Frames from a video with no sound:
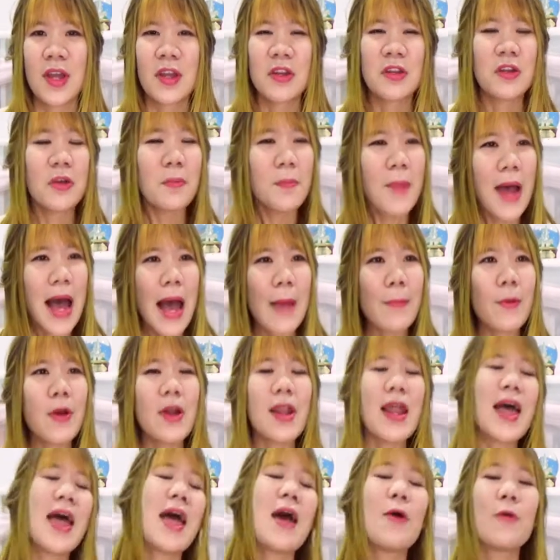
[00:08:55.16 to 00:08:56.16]
นึกภาพก็
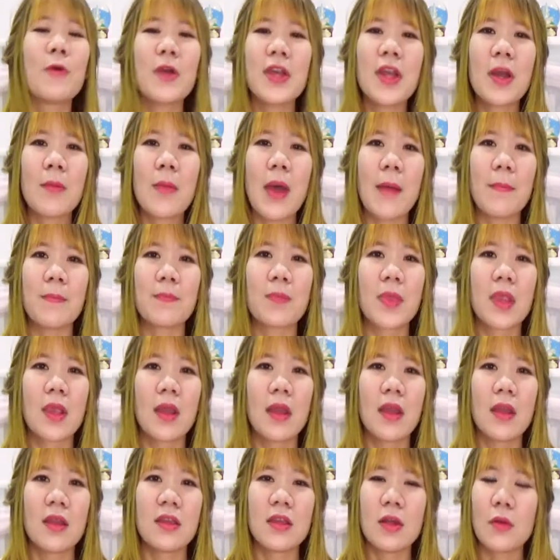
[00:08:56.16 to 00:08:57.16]
แล้วก็ยังแบบ
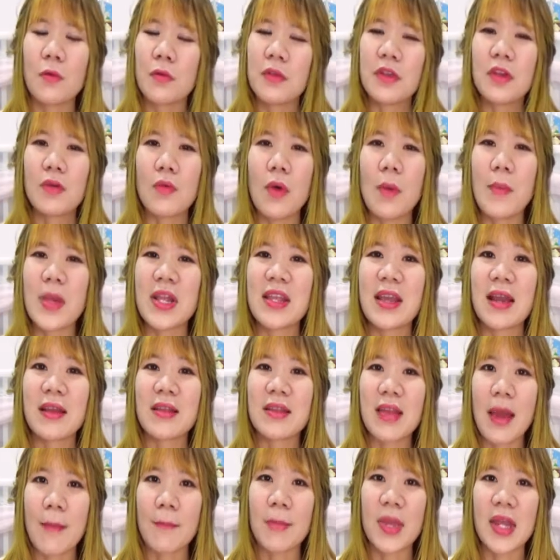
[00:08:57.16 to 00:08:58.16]
ยังรู้สึกว่ามันยัง
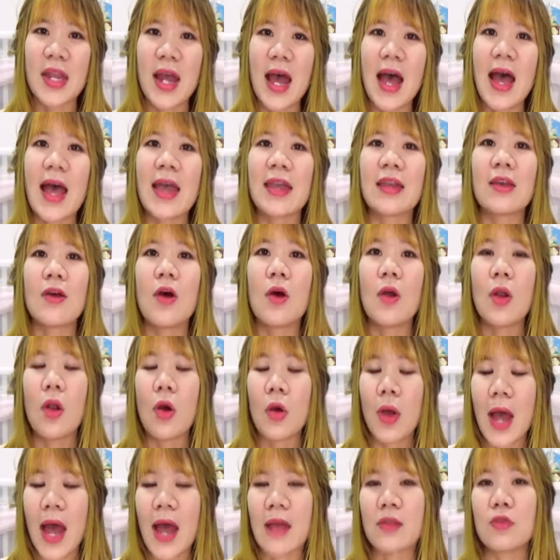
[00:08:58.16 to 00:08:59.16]
จำไม่ได้ ก็ล
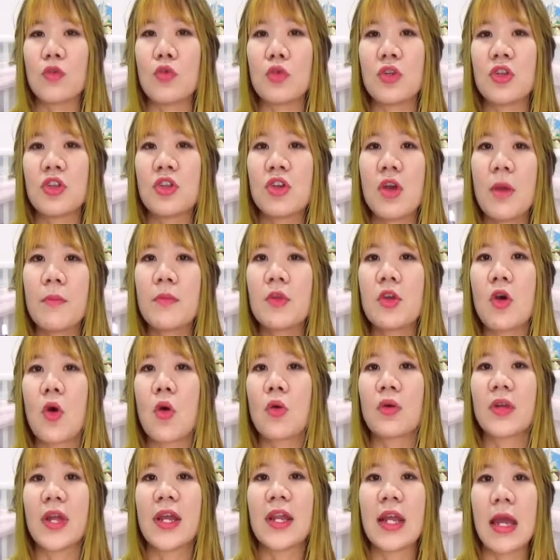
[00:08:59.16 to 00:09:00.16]
องหาจุดเชื่อมโย
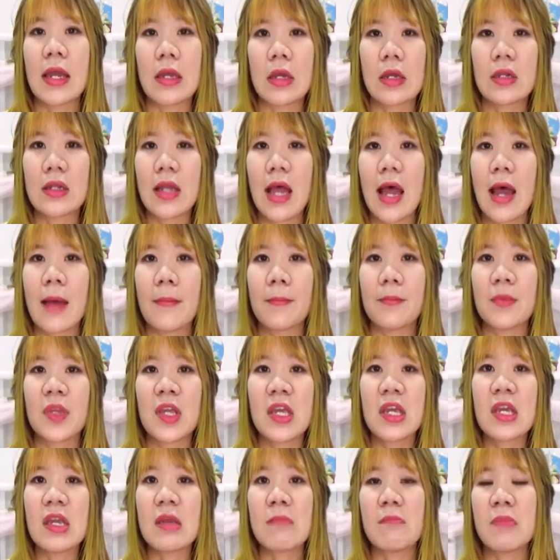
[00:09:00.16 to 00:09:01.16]
งใด ๆ ก็ตาม
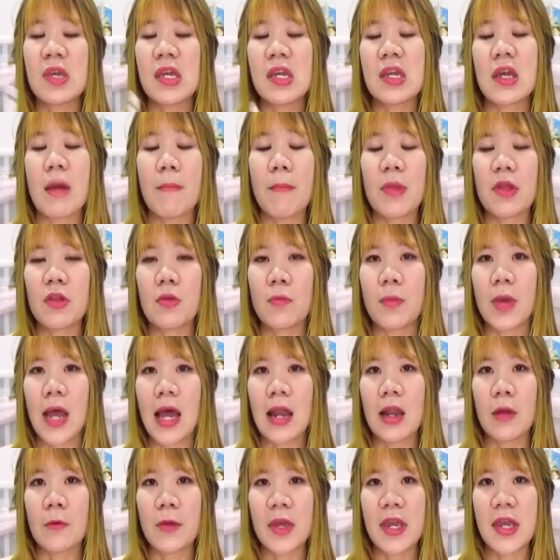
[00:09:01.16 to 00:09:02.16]
ที่มีกับประสบกา
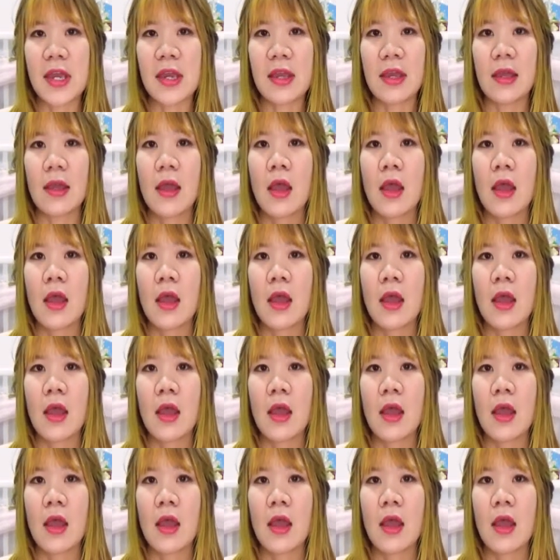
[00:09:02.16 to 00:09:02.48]
รณ์เราเอง